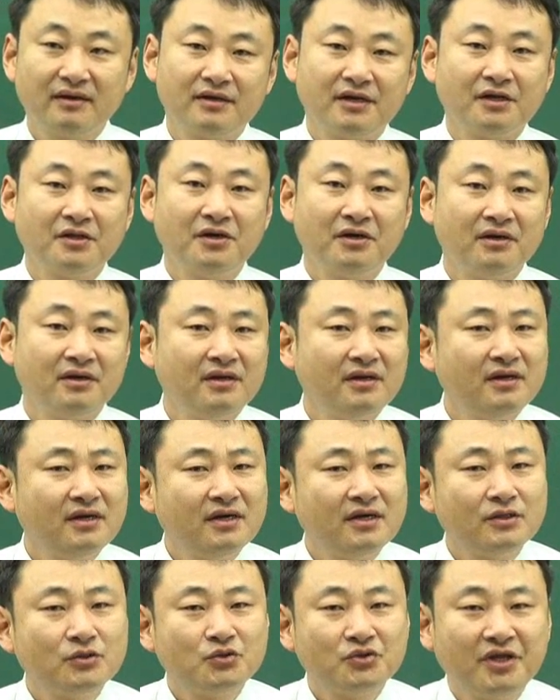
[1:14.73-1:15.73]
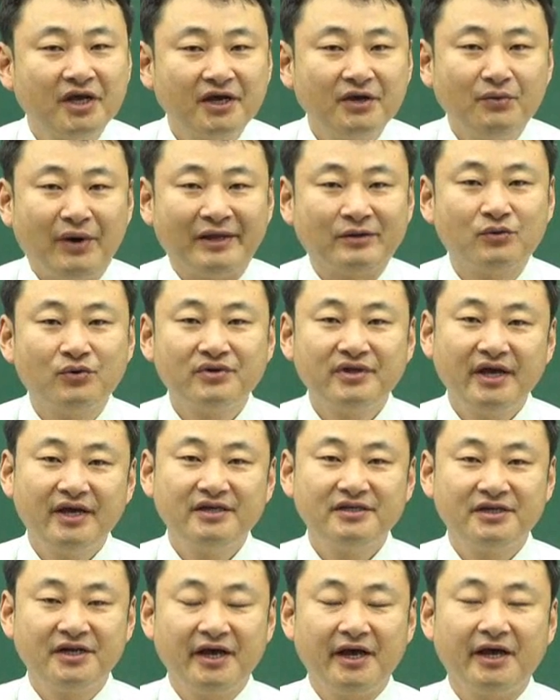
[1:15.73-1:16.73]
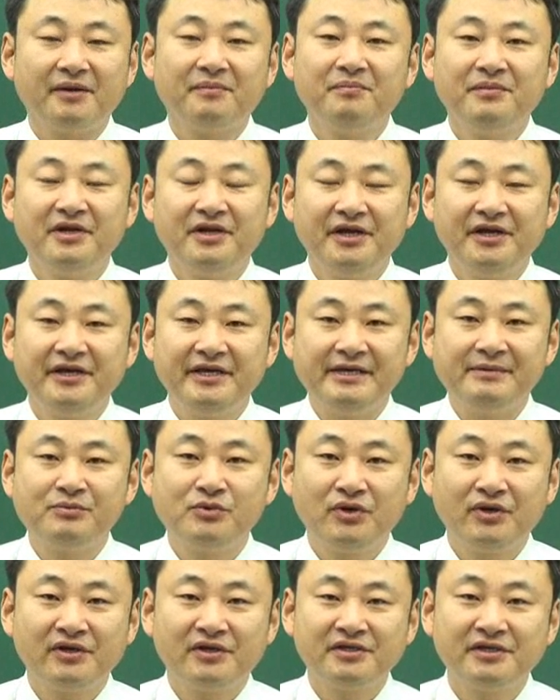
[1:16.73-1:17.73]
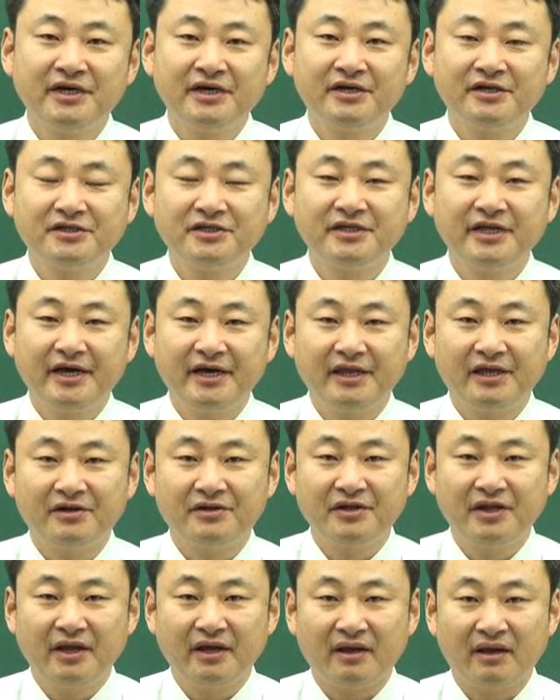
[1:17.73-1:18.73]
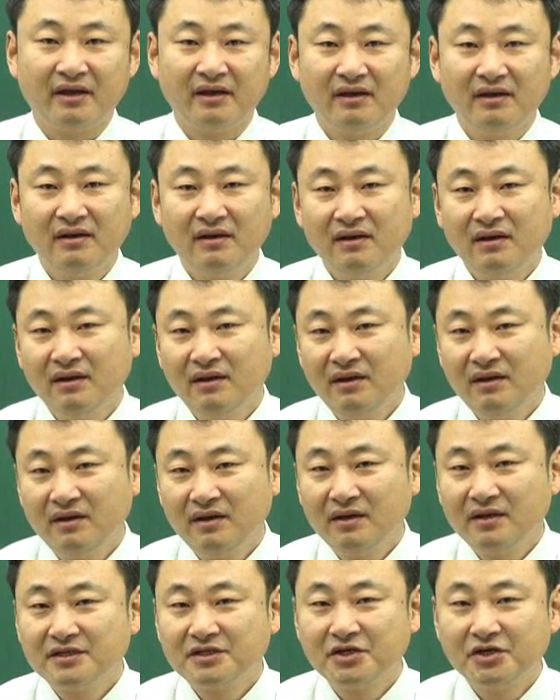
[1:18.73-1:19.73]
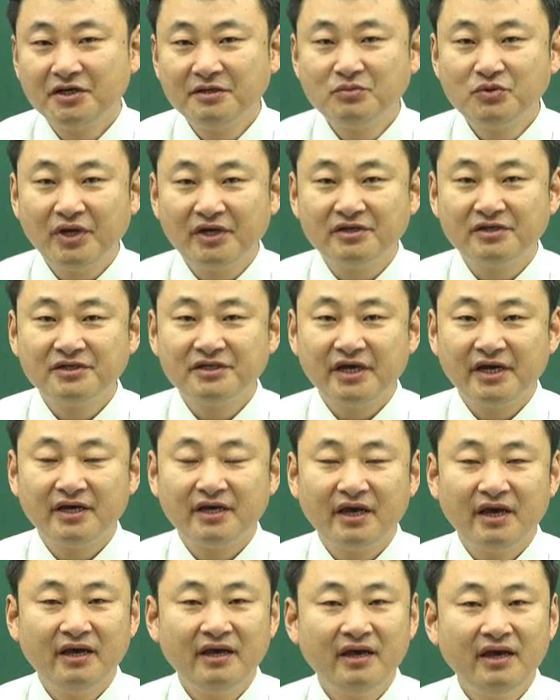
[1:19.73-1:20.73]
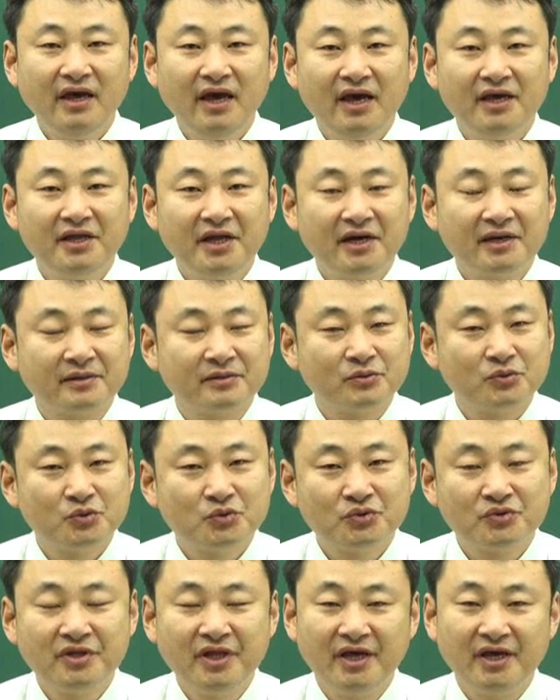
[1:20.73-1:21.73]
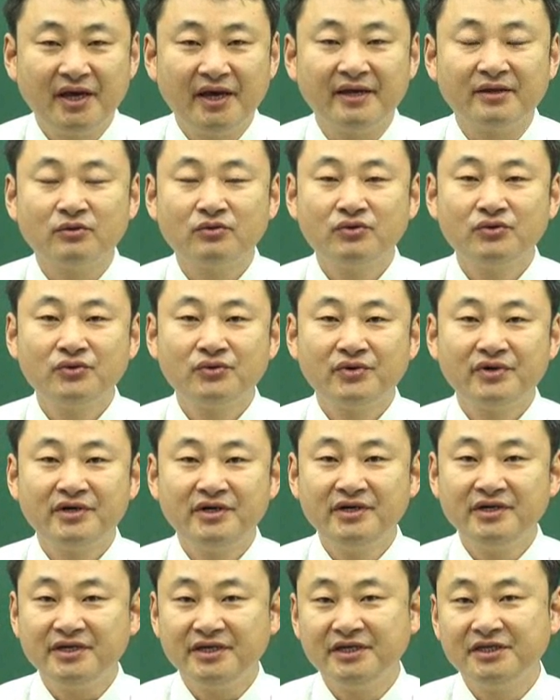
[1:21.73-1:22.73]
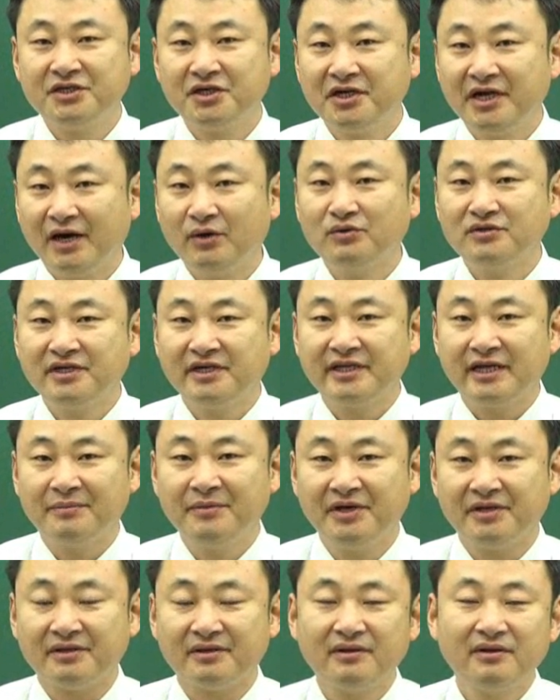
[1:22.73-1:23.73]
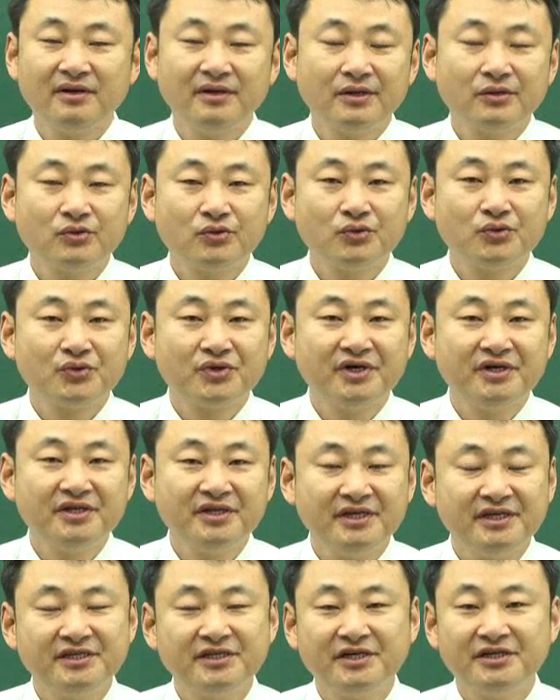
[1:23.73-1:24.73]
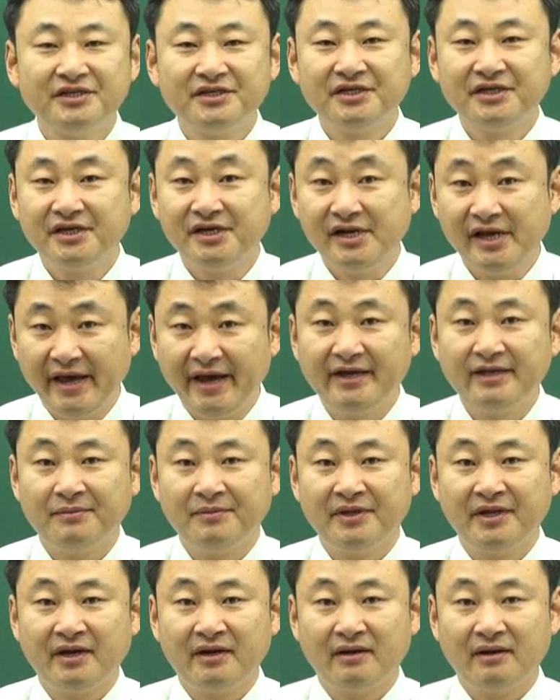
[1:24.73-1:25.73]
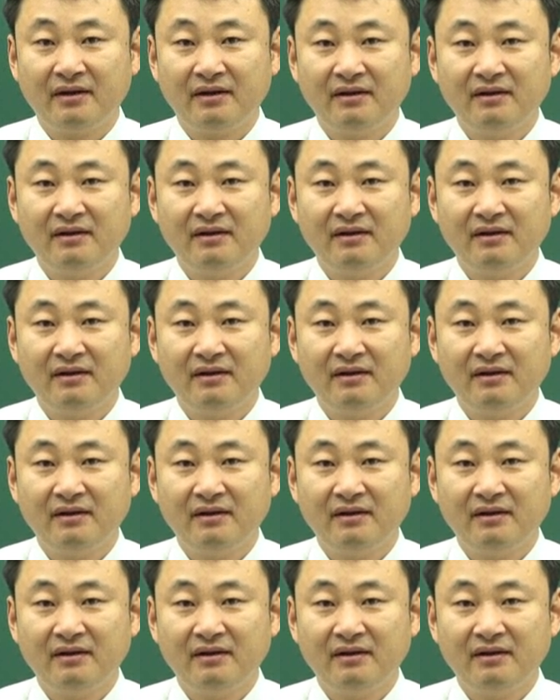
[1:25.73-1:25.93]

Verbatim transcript: 그래서 주택이 완공되기 전에 미리 입주 예정자 결정되게 되는데 저 입주 예정자에게 해당 주택의 소유권을 이전하고자 한다면 소유권 이전 등기를 해야 됩니다.